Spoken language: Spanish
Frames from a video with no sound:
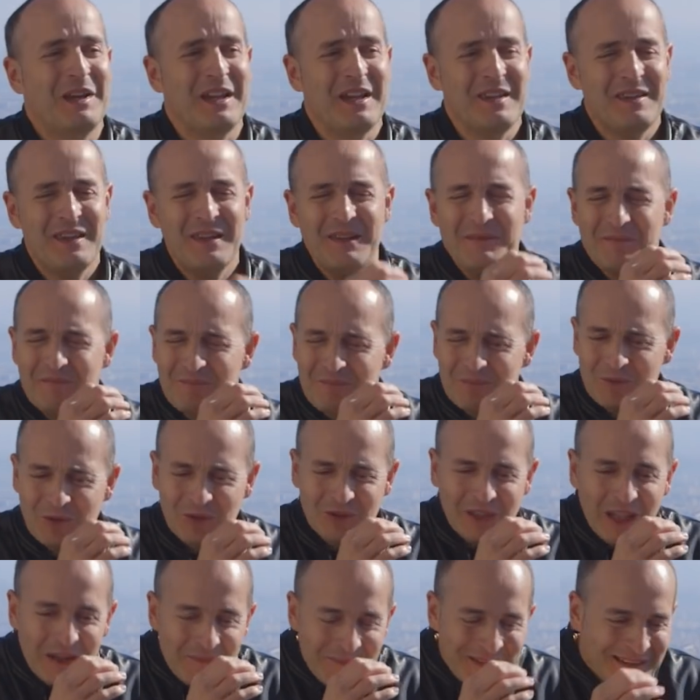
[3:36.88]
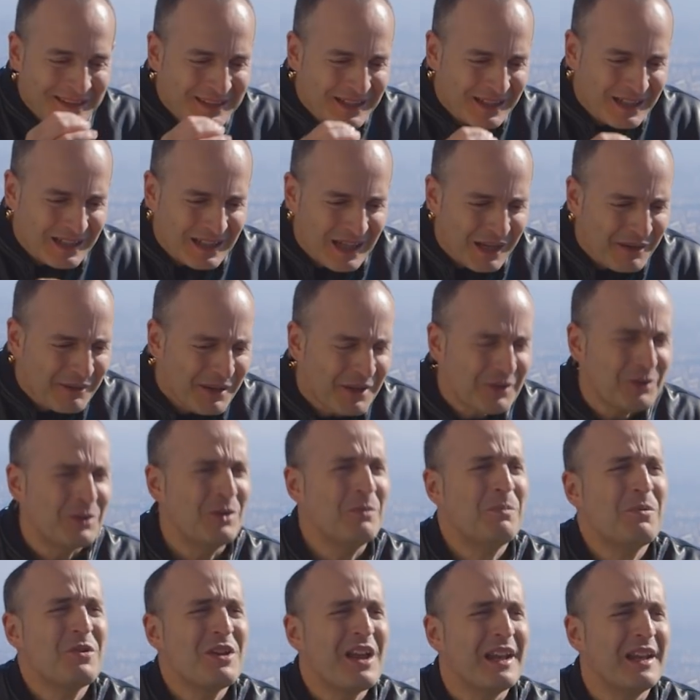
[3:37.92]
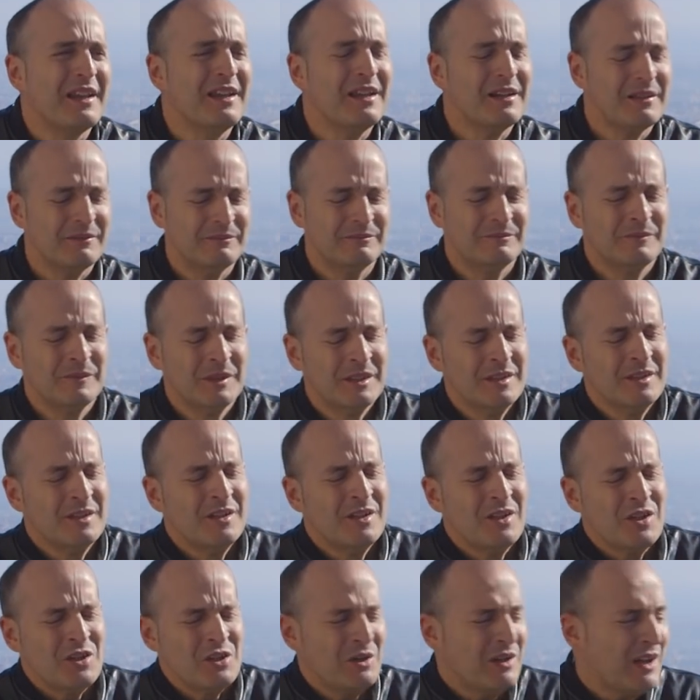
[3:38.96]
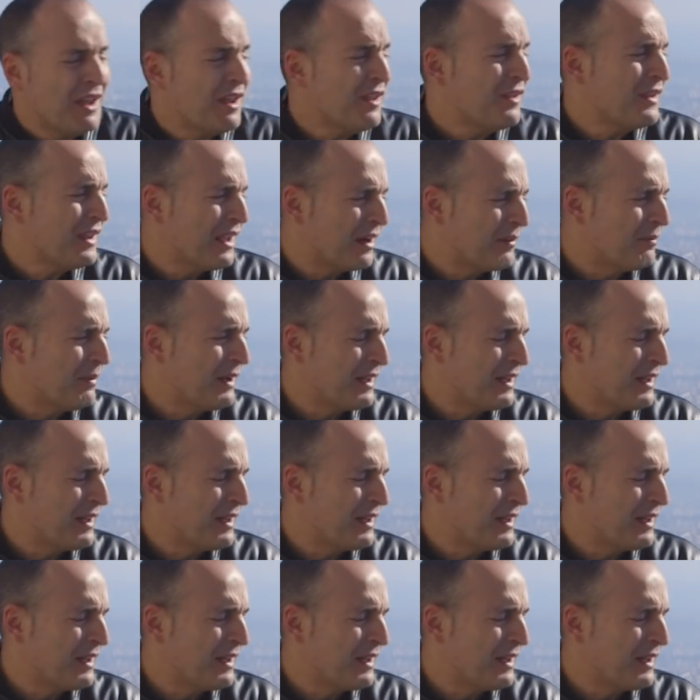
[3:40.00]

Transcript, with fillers: Quedé totalmente clavado, no podía leer. Yo le decía al